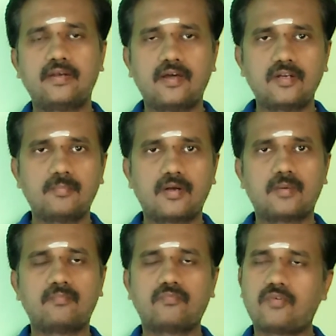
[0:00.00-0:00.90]

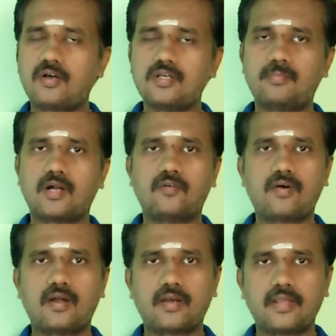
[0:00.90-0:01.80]
நறுமணம் வாயு
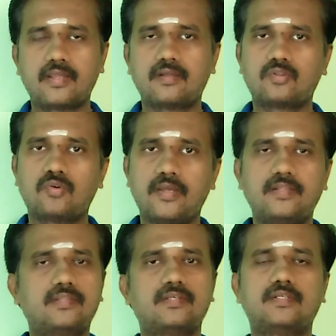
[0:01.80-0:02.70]
பகவானை
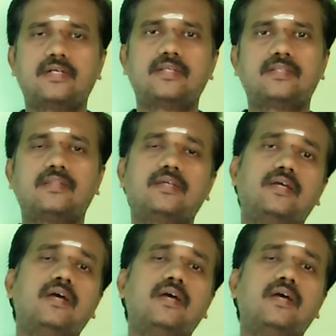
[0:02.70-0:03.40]
துளைத்து எடுத்தது